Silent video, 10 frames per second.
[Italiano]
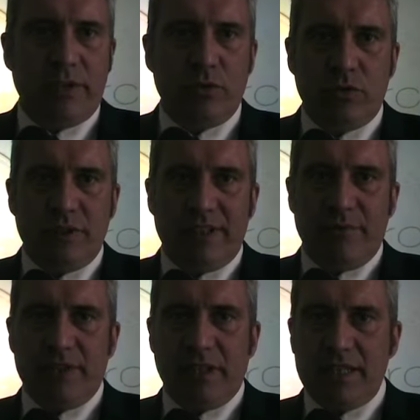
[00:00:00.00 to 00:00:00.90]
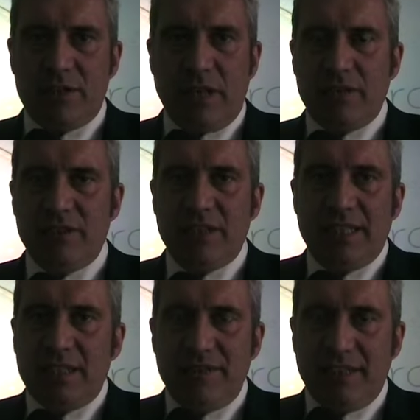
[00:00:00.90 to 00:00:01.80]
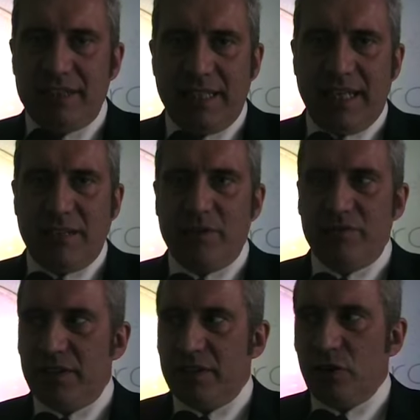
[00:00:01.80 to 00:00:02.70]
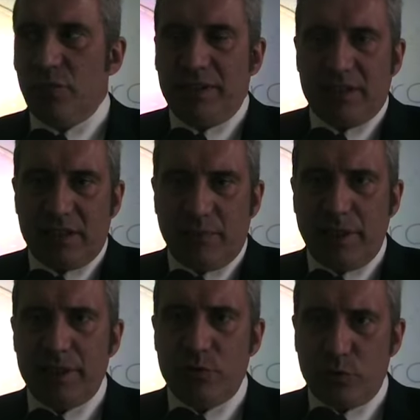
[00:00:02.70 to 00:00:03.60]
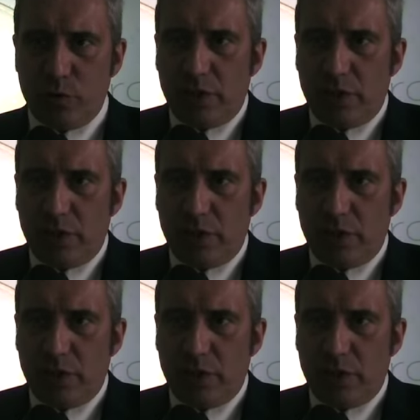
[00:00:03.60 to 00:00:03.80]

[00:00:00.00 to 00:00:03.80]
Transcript: e tutto il team internazionale già da diversi anni abbia investito pesantemente sulle